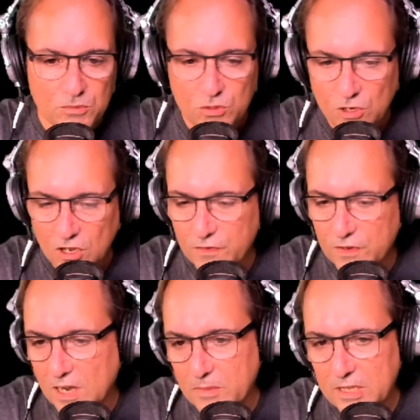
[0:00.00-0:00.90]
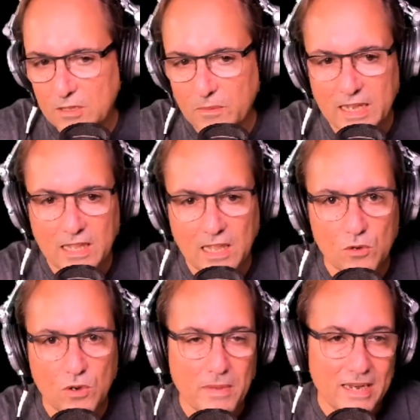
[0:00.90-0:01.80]
Yo creo que finalmente van a
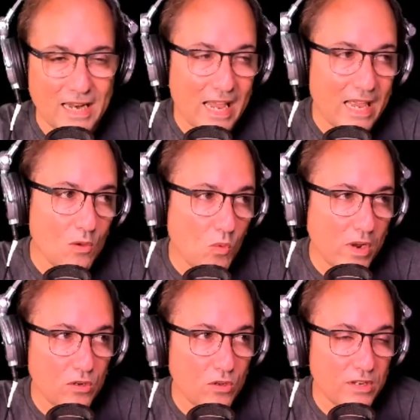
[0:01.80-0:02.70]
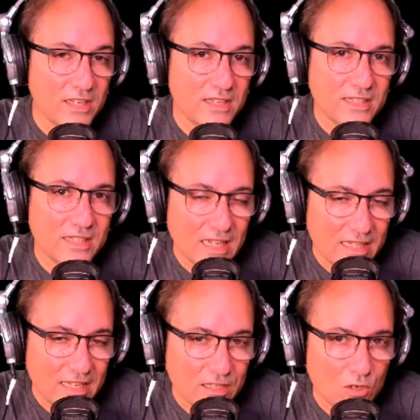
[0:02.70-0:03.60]
quedar una manera. ¿Es bueno? Y sí,
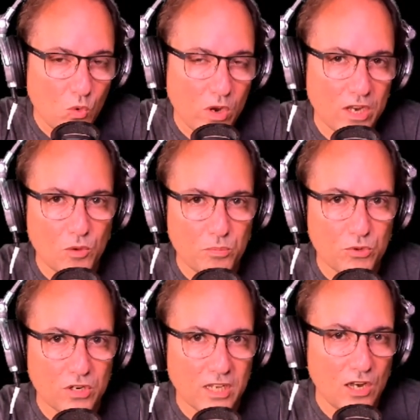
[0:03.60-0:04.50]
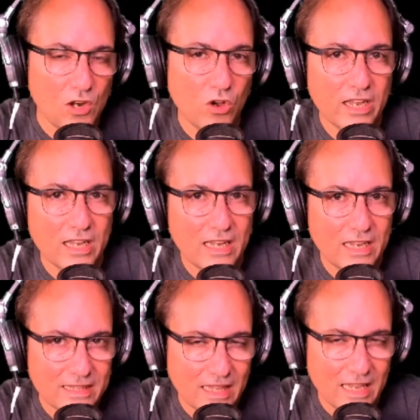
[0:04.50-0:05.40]
tal vez es bueno porque los que
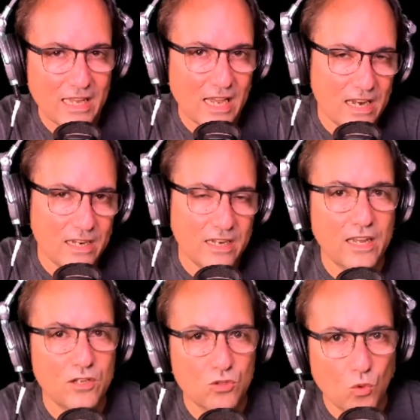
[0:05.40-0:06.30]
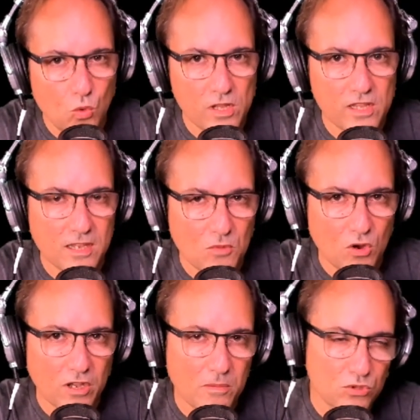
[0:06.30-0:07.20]
tengan eso
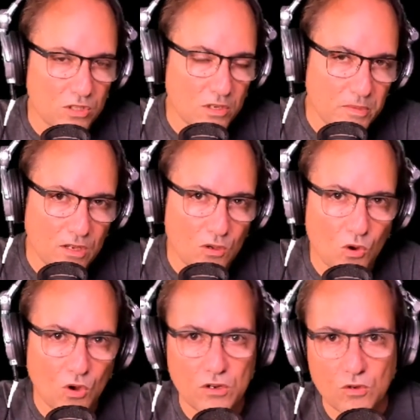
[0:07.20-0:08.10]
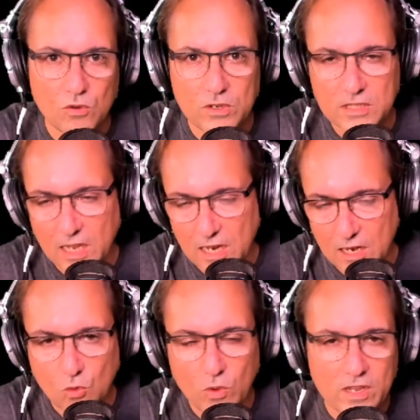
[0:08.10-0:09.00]
último, que vamos a ser Bitcoin o
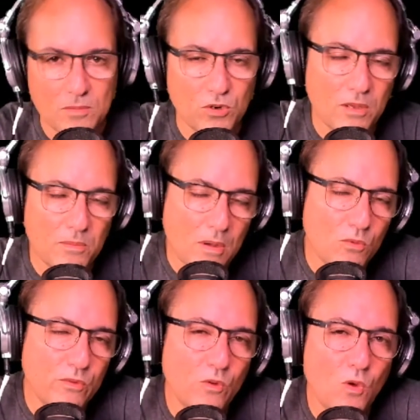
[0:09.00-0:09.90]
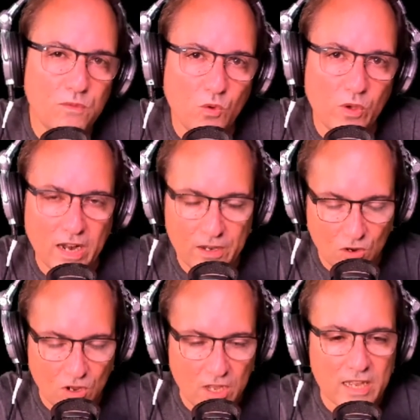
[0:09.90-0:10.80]
Stellar o cualquier moneda, vamos, cuál fuera,
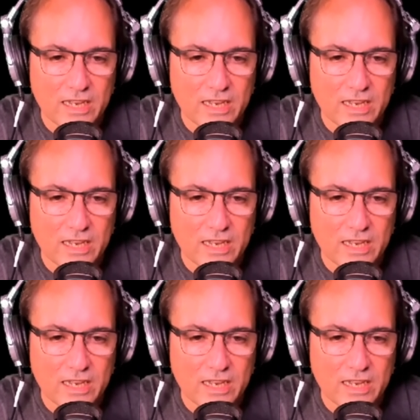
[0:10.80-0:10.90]
¿no?